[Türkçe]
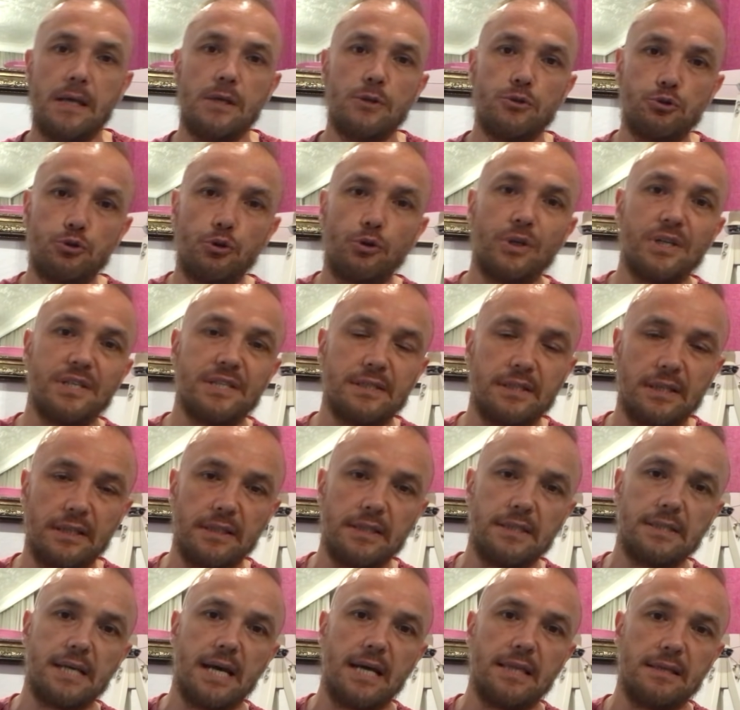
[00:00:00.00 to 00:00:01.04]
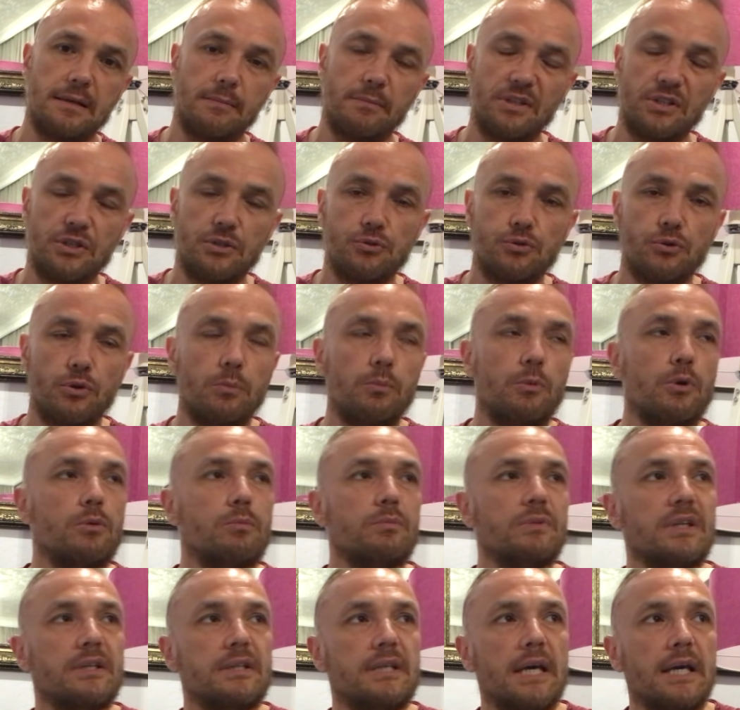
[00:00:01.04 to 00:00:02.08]
Sonrasında da zaten maçın son
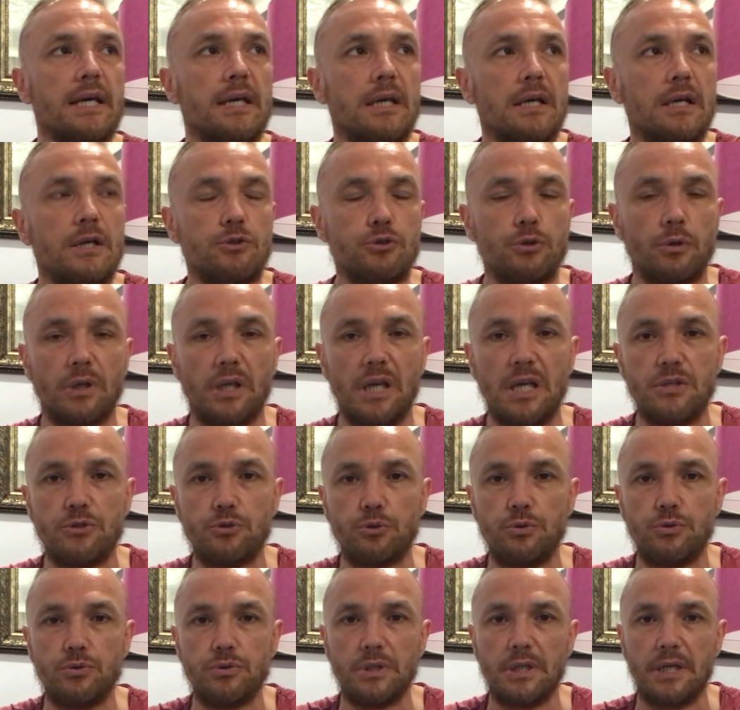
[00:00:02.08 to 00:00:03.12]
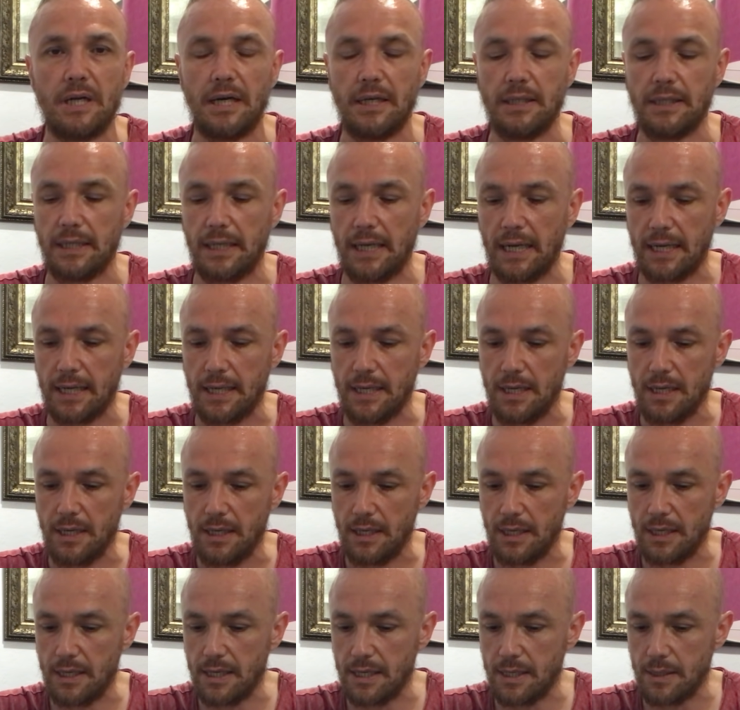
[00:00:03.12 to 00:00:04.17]
bölümünde de çok genç oyuncuları alarak
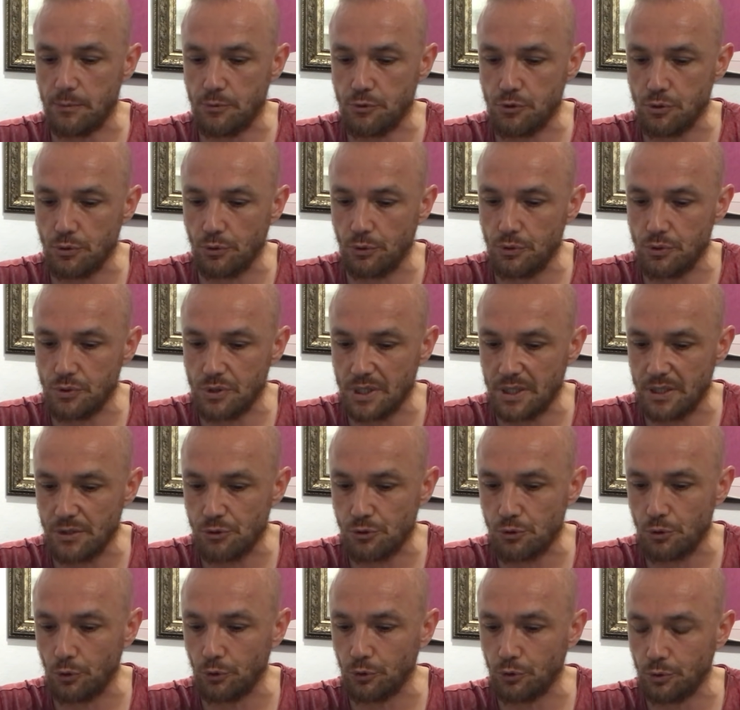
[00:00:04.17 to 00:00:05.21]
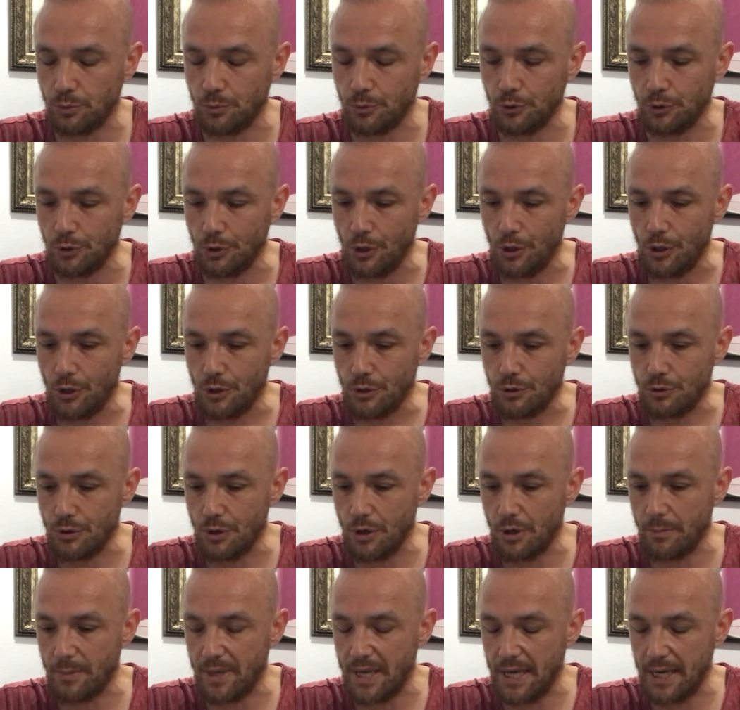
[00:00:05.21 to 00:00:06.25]
e, bütün oyuncuların son durumunu
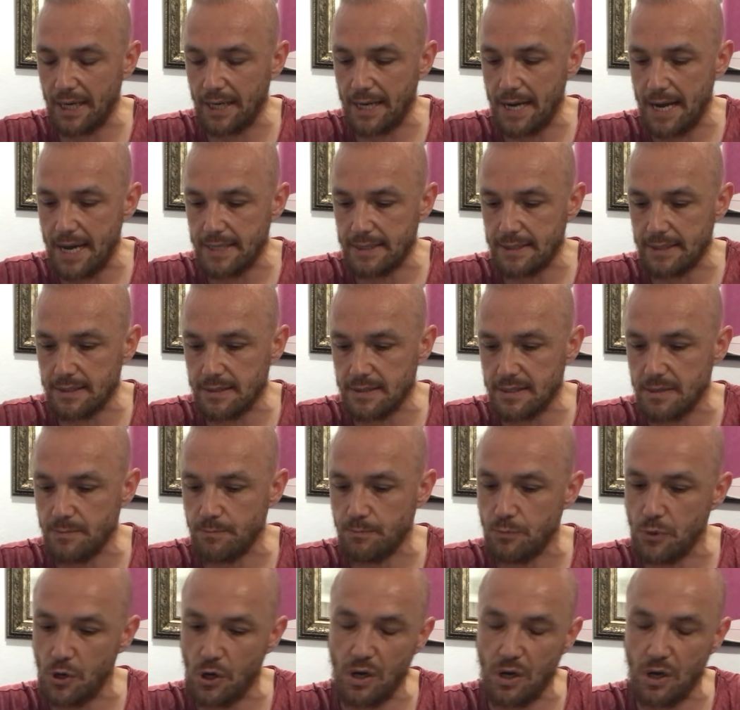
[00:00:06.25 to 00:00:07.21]
görmeye gayret etti.